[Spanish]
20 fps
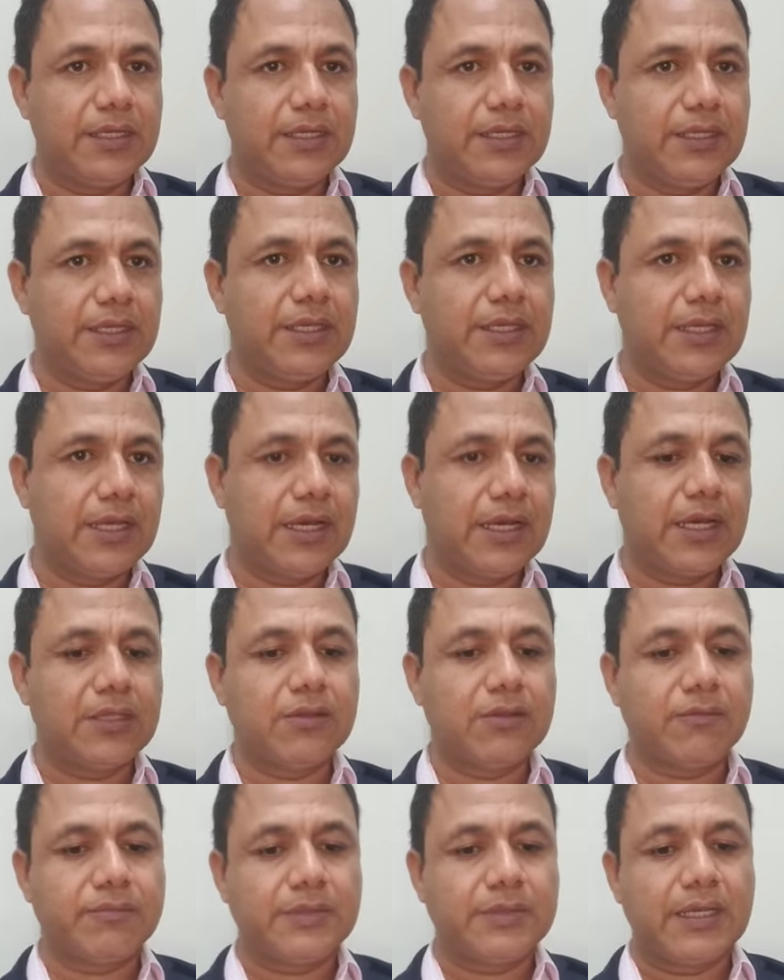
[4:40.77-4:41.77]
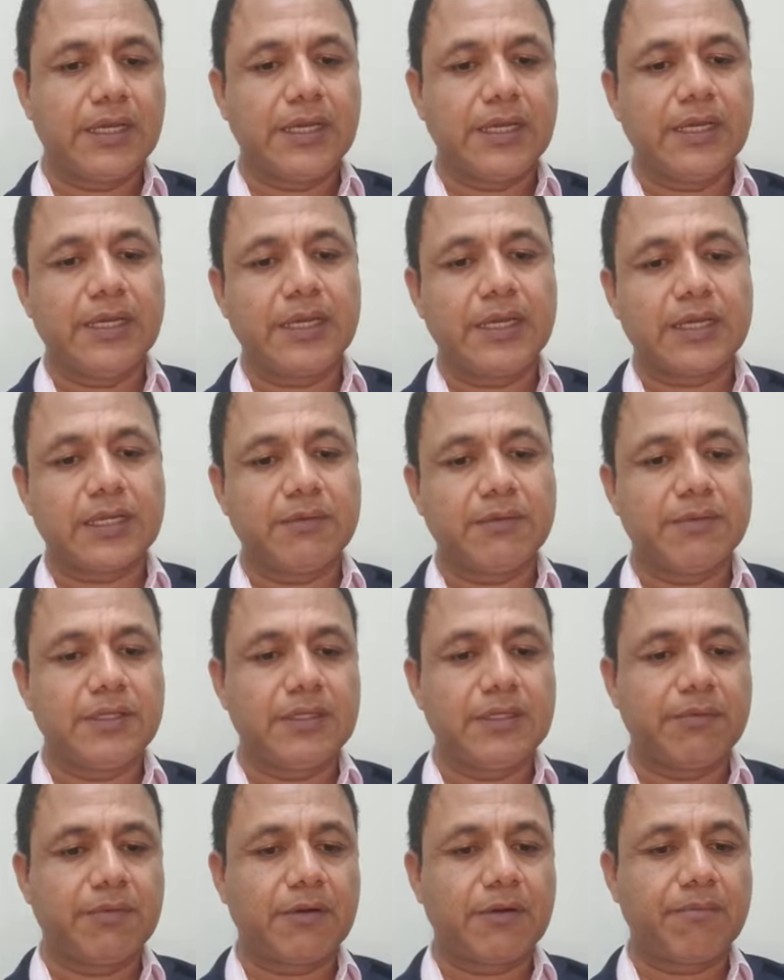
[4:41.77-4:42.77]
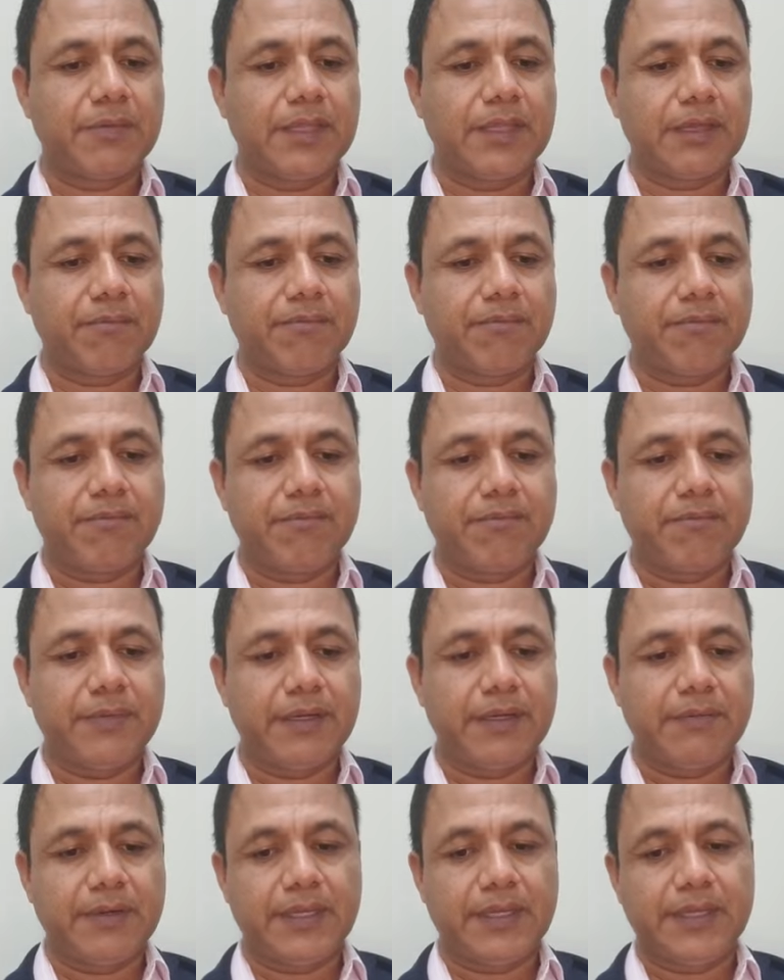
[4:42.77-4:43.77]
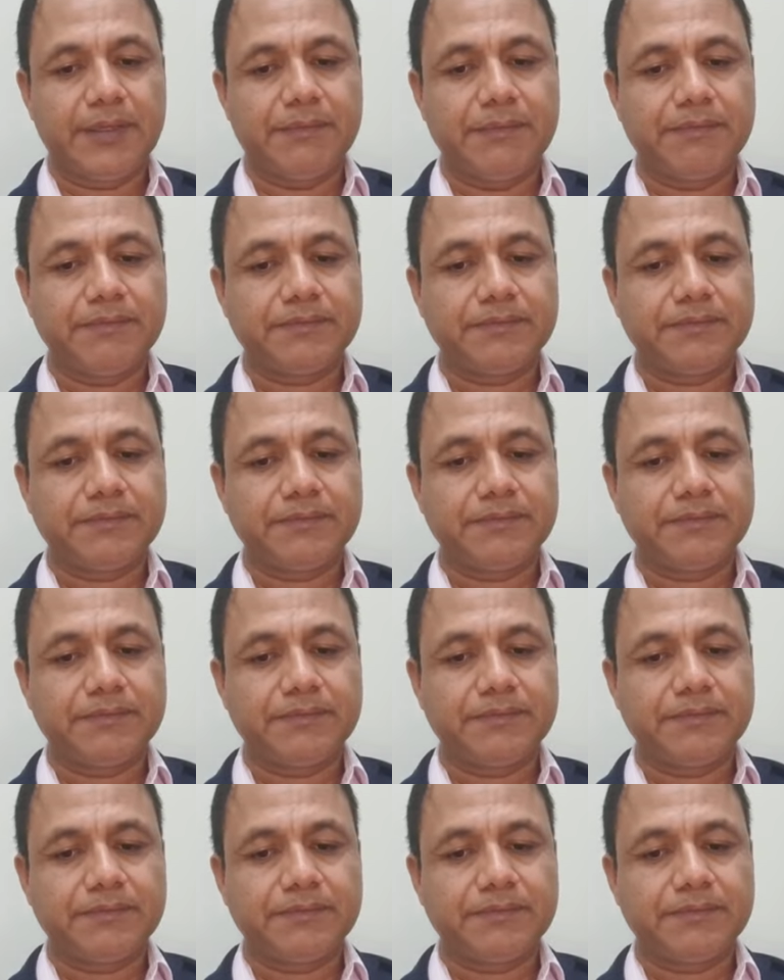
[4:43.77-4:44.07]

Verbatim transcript: y adopta el régimen de propiedad privada.